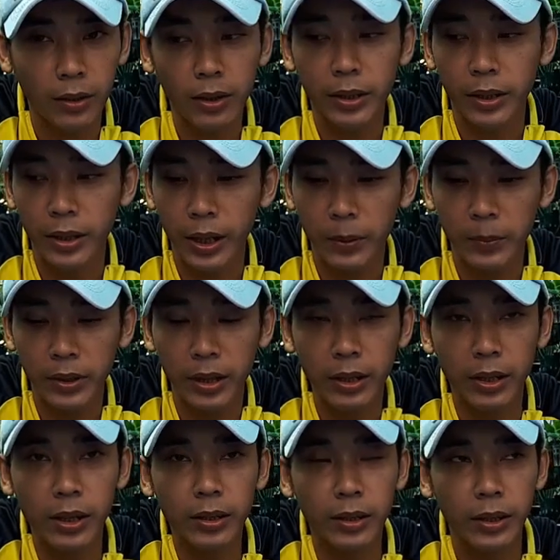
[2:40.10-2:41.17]
đó là những cây mới tách
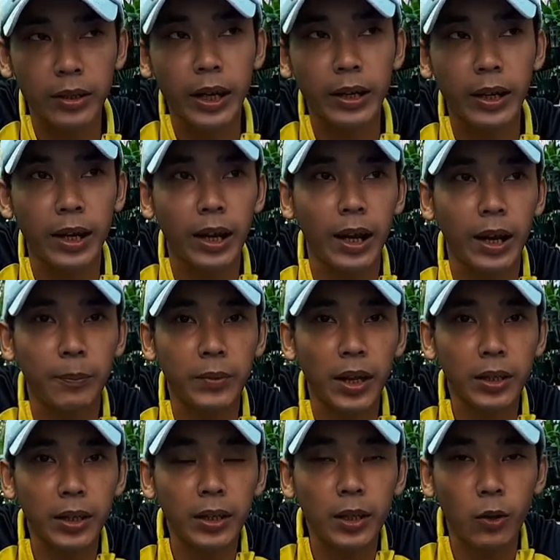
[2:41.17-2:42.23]
chiết những cây này là lâm tách
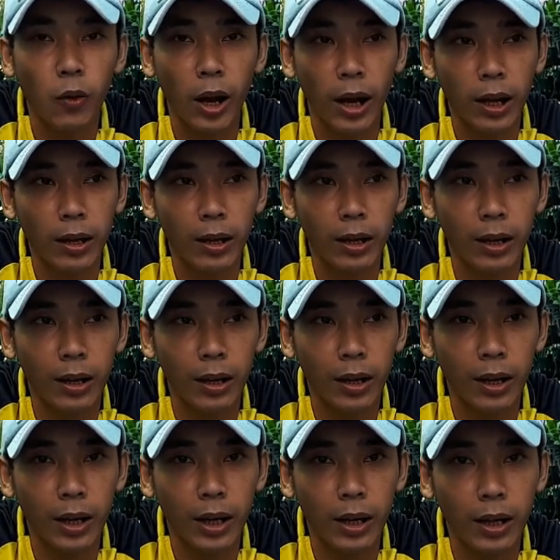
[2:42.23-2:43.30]
chiết được khoảng
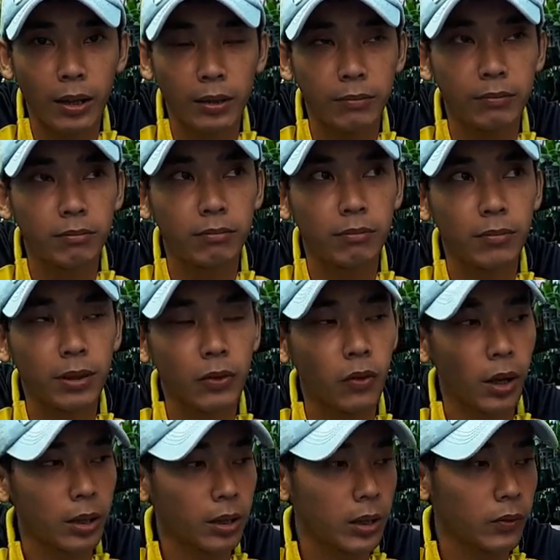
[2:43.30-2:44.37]
uh,
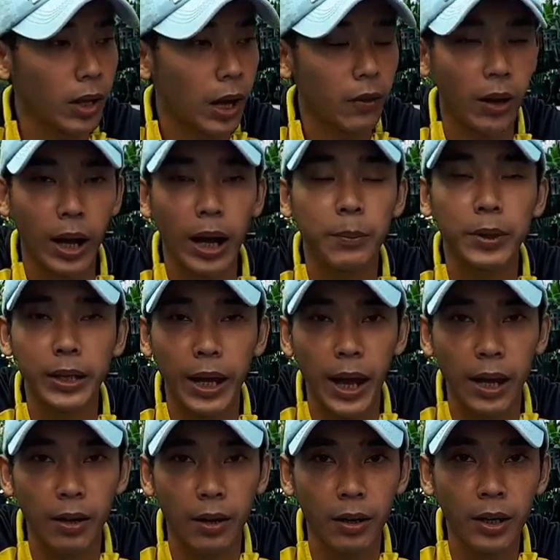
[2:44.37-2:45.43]
khoảng nhiêu ta khoảng 20
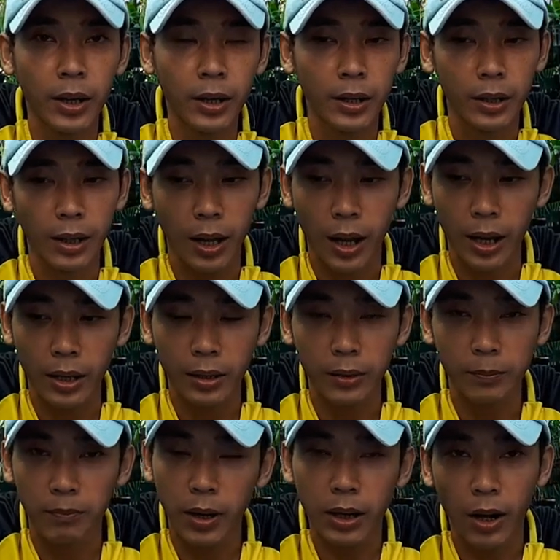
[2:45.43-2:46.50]
ngày rồi là
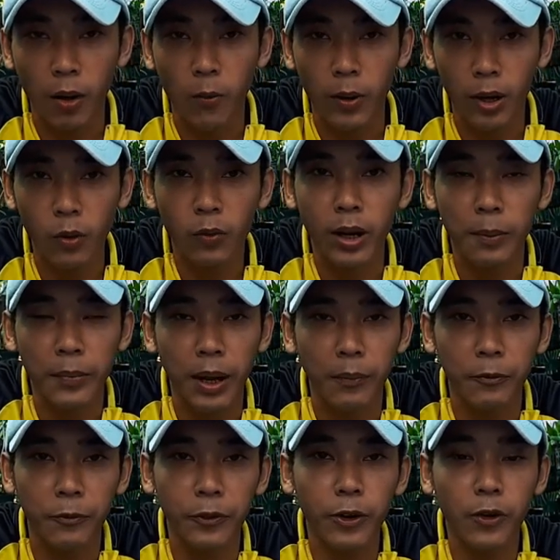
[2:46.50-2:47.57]
bắt đầu mà lúc lâm làm
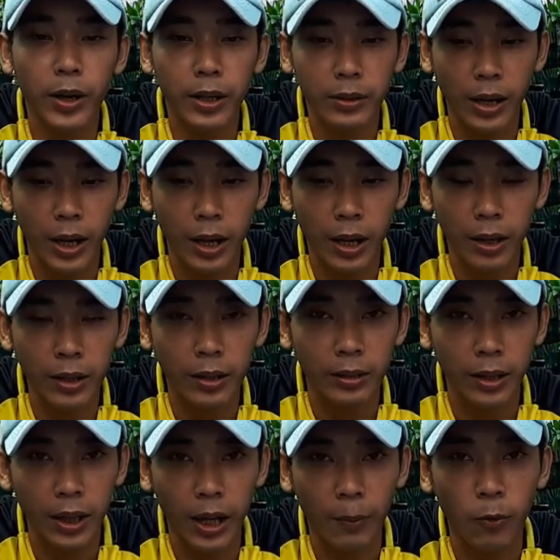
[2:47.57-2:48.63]
video kích rễ á,
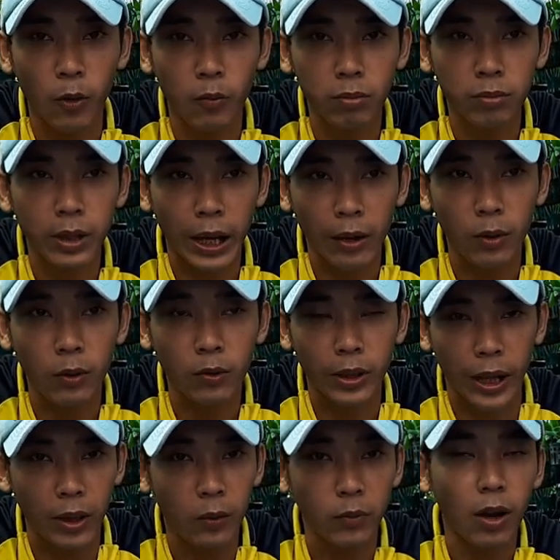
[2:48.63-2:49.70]
thì lâm cũng tách nó luôn
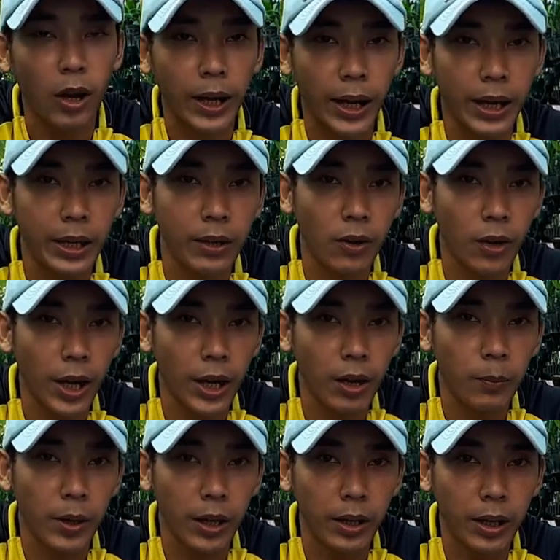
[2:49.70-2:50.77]
tại đó là cây do cây
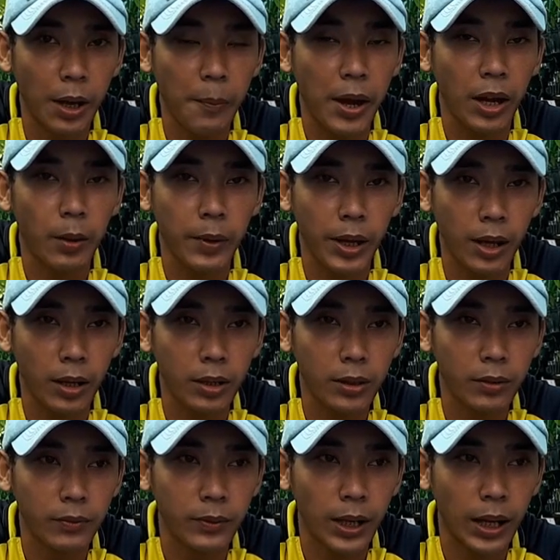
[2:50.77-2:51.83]
nó bị cây mẹ nó bị hư
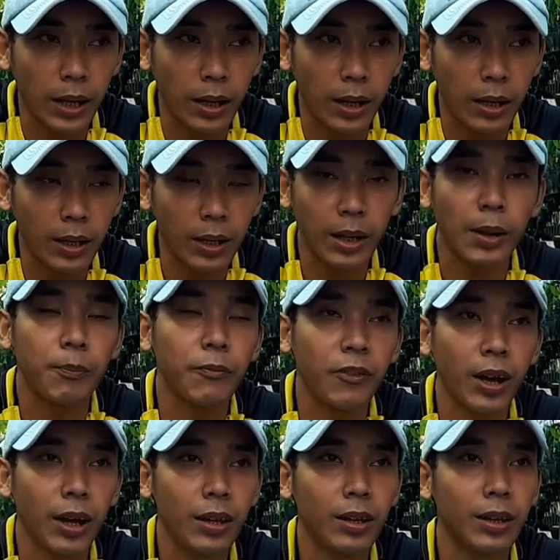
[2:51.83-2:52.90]
mà lâm
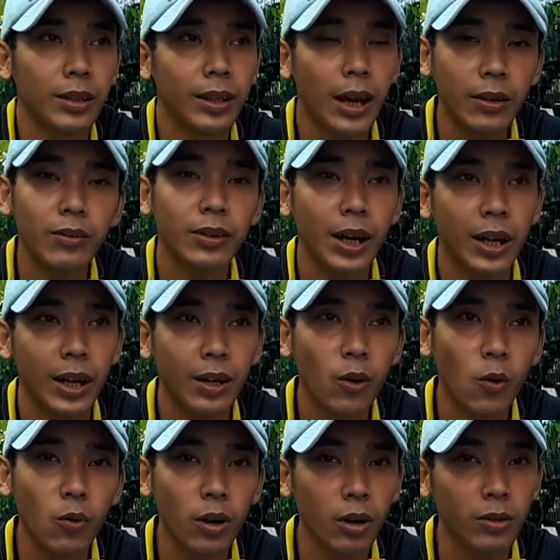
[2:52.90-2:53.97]
phải à, tách nó ra để
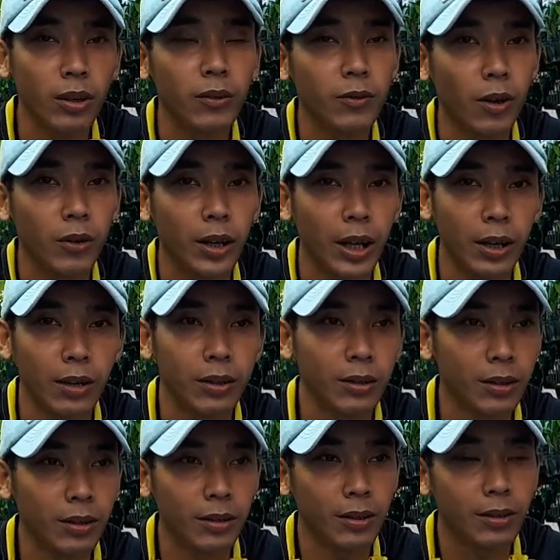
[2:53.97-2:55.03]
cứu nó chứ không thôi là nó
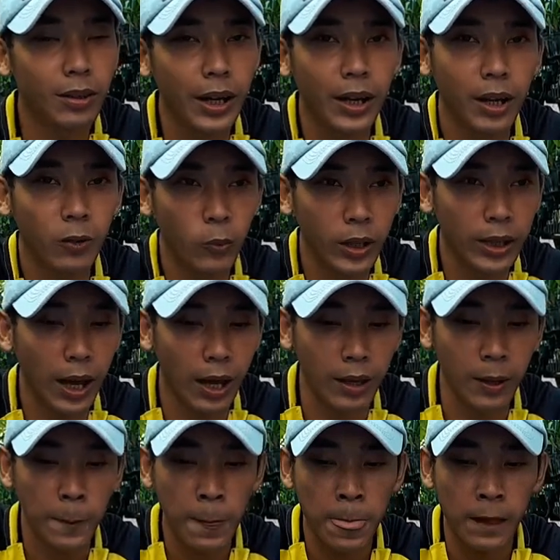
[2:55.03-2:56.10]
nó, nó đi hết nguyên cây
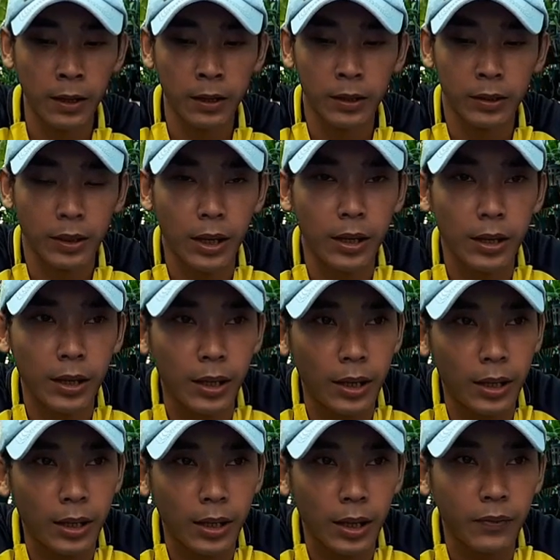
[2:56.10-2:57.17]
thì
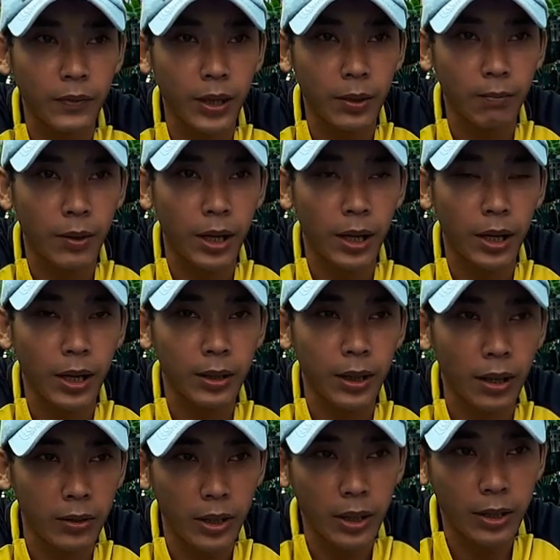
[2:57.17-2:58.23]
uh, cái việc mà
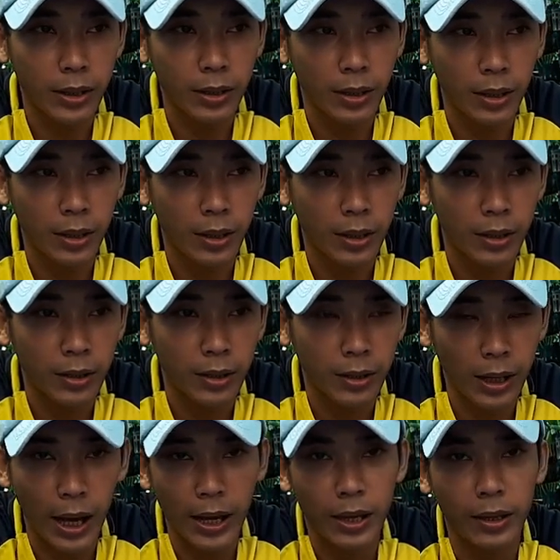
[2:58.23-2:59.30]
tách chiết uh,
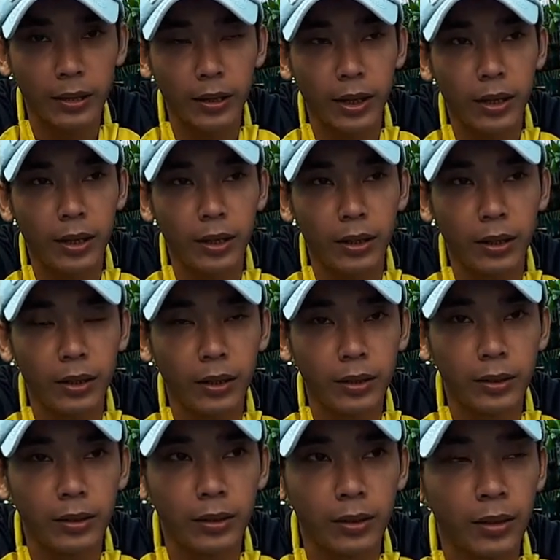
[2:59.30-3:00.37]
cây thì
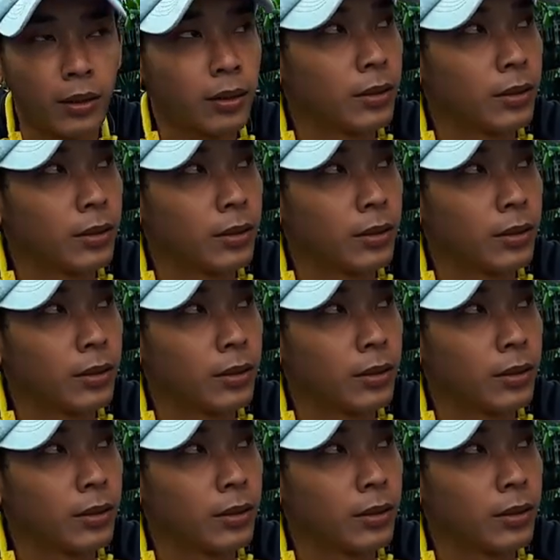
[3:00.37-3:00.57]
uh,